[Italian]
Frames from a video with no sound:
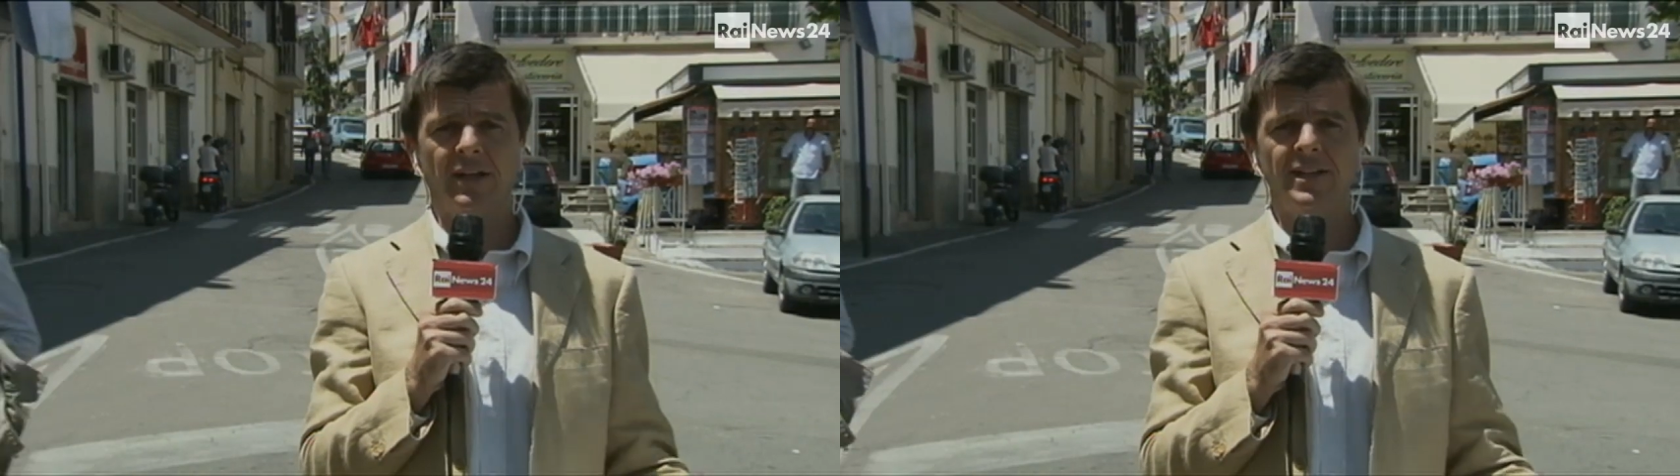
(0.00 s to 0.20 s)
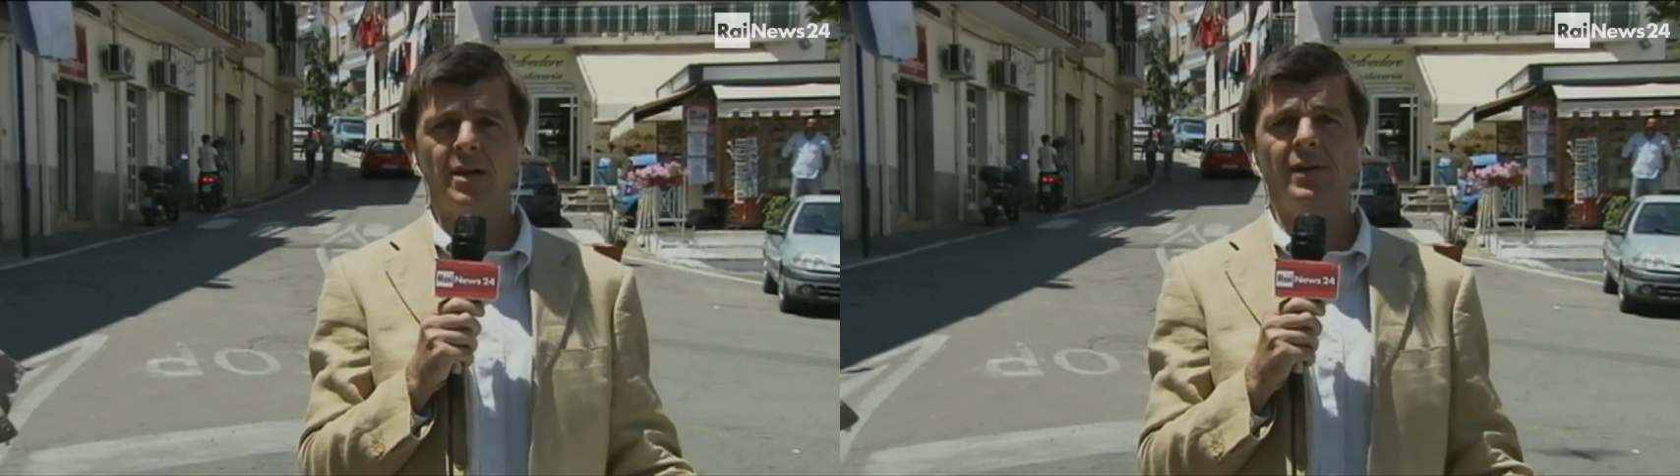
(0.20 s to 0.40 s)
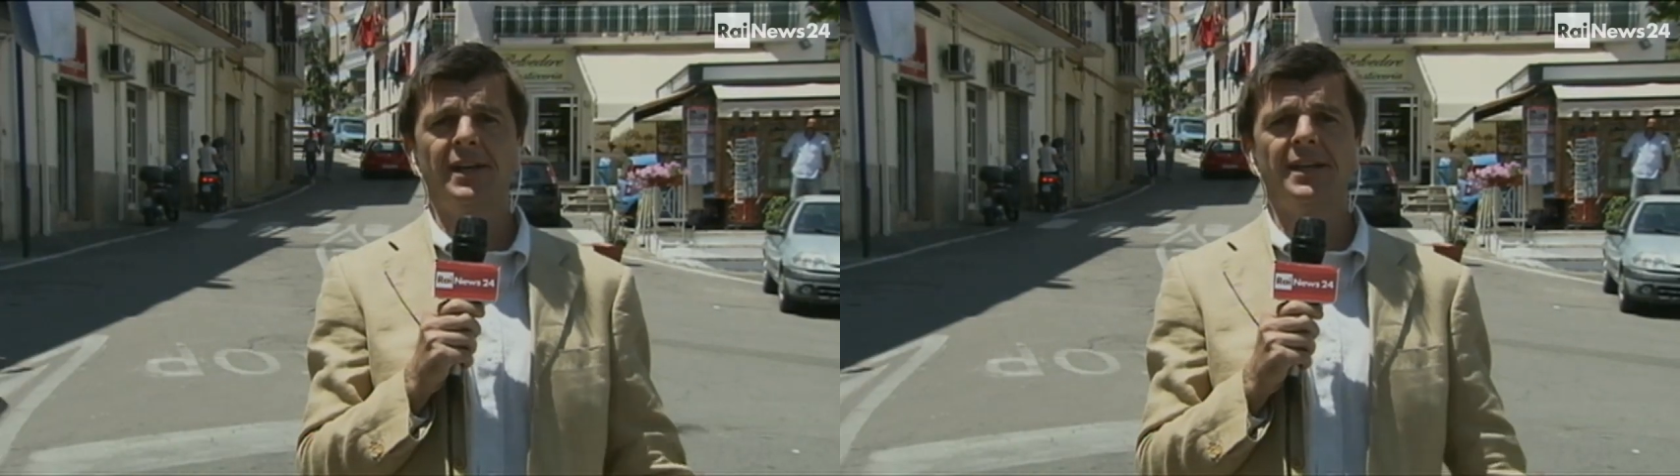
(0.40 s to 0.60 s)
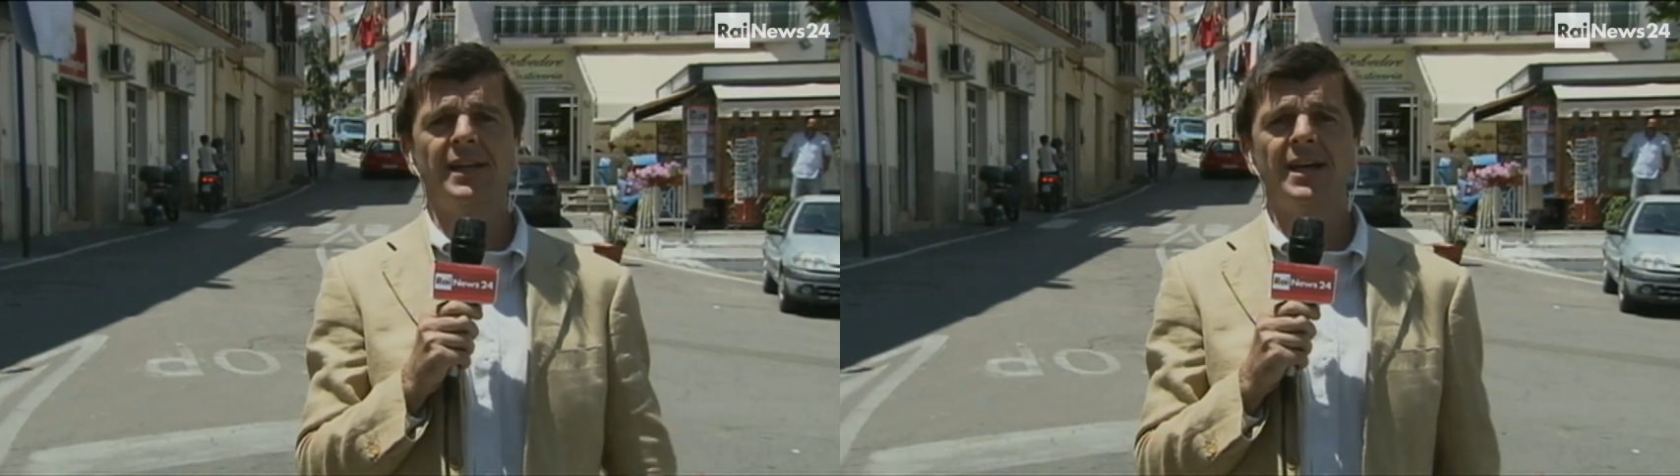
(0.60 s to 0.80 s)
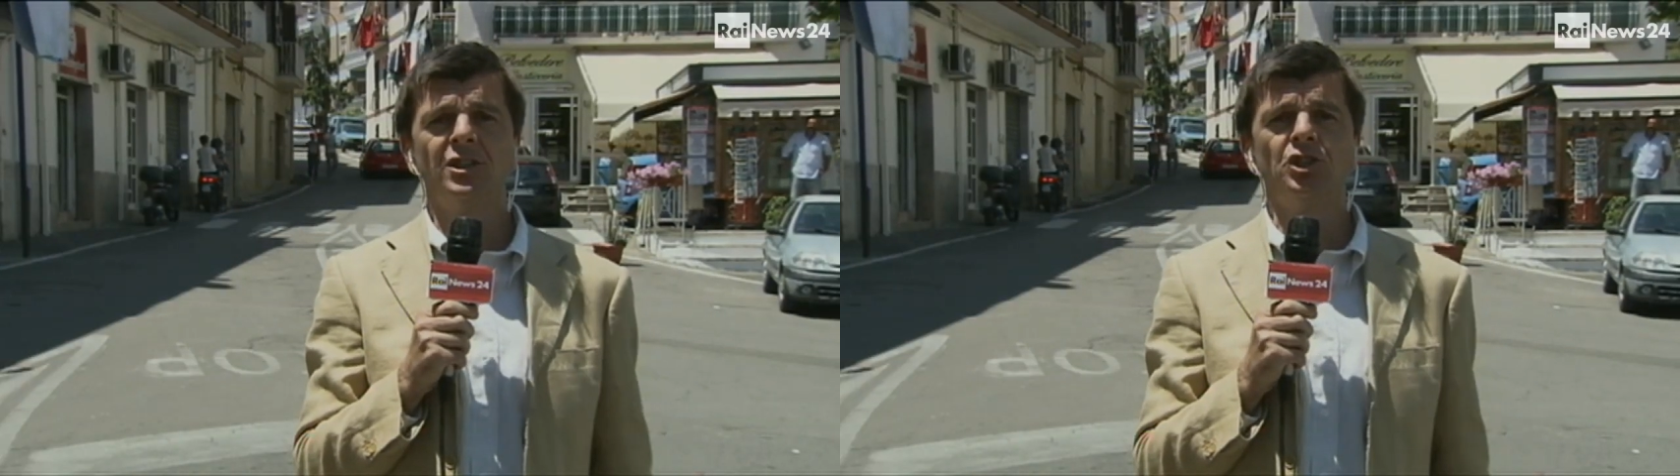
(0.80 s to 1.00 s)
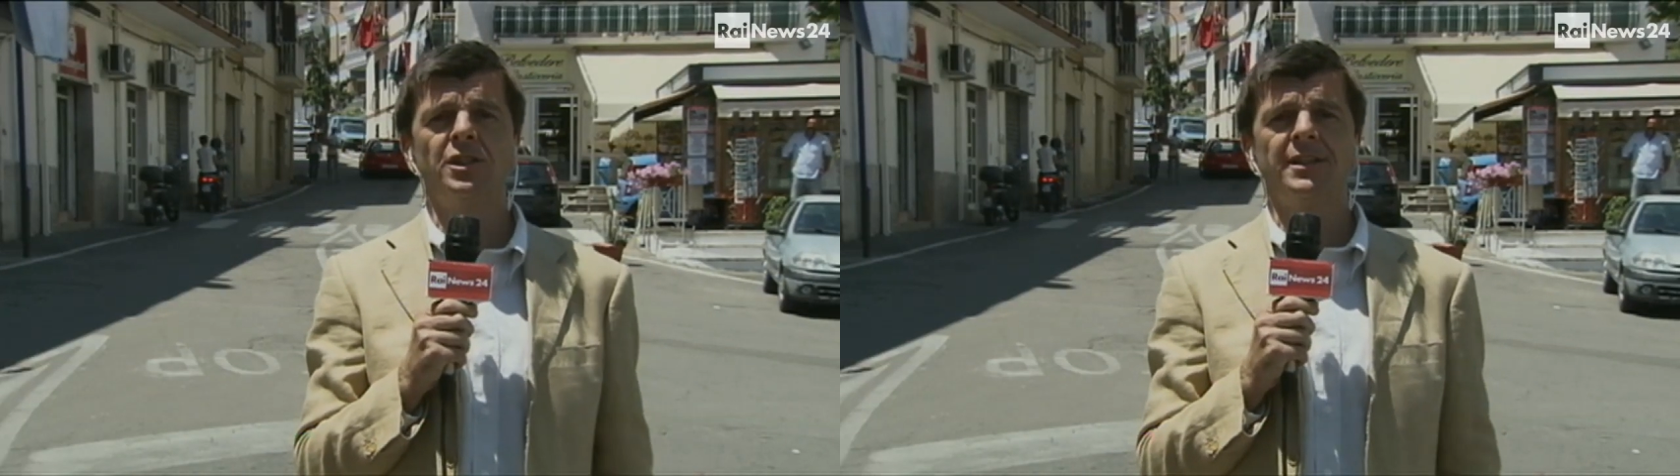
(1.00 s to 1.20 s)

Ma andiamo alle indagini,